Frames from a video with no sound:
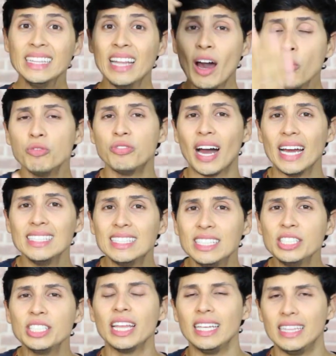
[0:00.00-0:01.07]
e não vai se
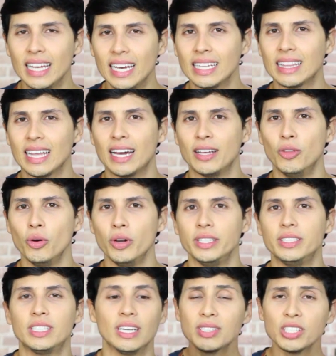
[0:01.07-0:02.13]
estender até a
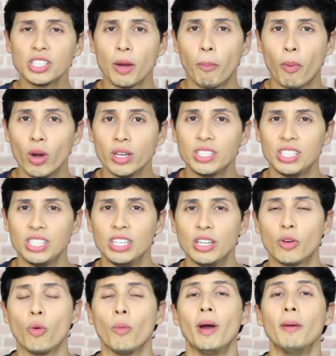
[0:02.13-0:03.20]
noite. Você já pode
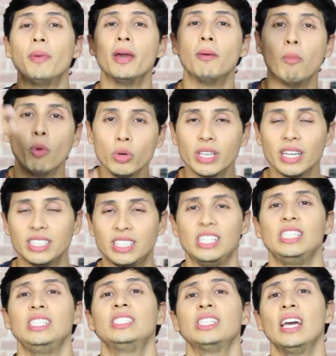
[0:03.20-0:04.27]
ir com uma bermuda
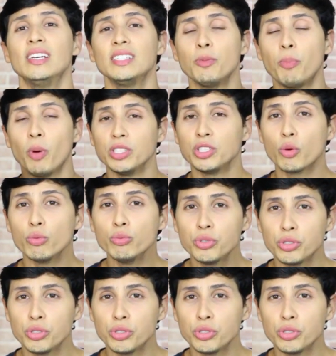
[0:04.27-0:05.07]
jeans, você pode ir com um